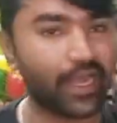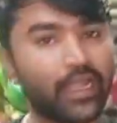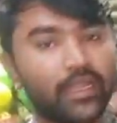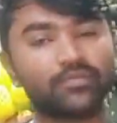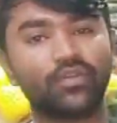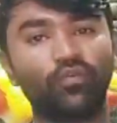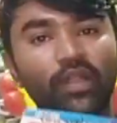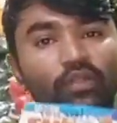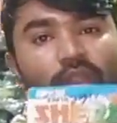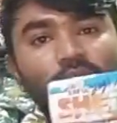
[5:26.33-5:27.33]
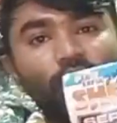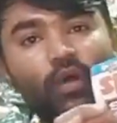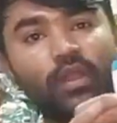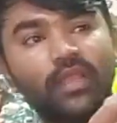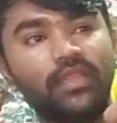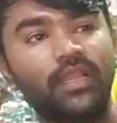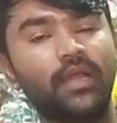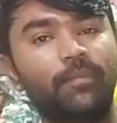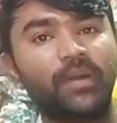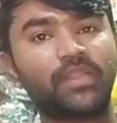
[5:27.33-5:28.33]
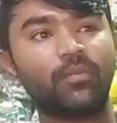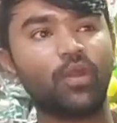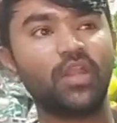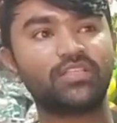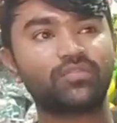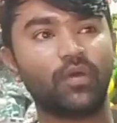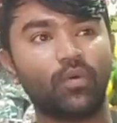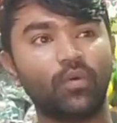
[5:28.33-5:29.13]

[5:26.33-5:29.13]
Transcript: ஐட்டம்ஸ் ஒன் டுவெண்ட்டி ஓன்லி இதிலே பத்து மாடல்ஸ் வரும்